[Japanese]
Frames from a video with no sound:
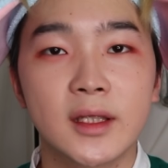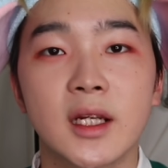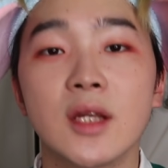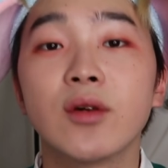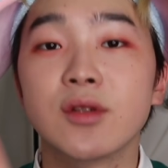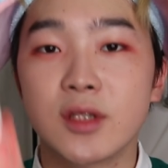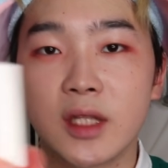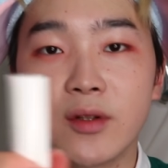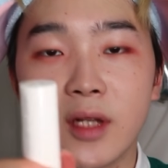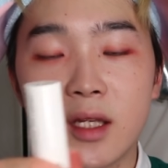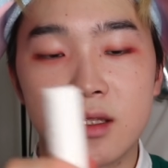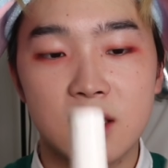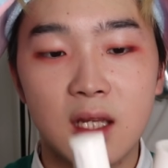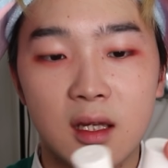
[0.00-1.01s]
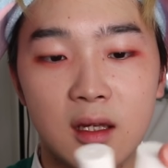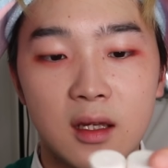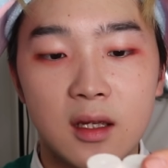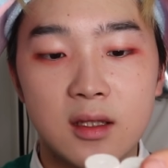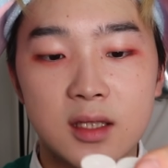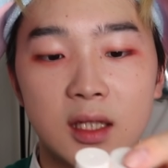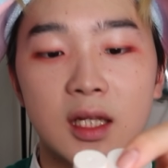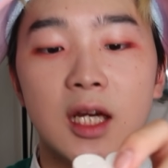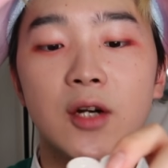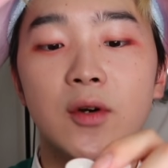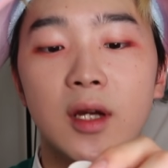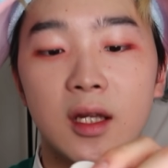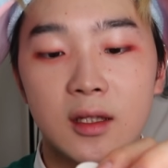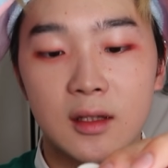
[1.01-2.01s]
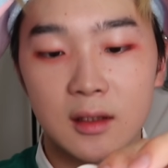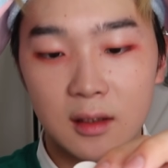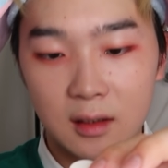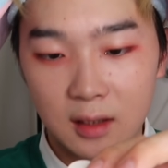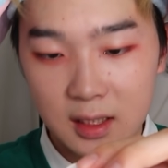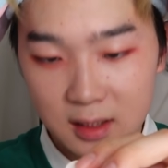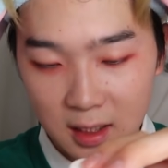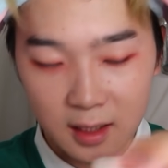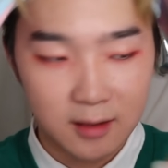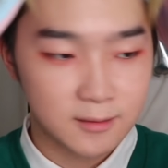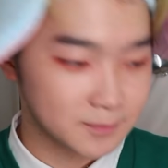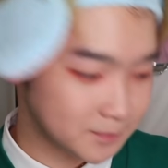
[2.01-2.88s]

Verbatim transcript: たら1個ついてくるやつで1200円でした。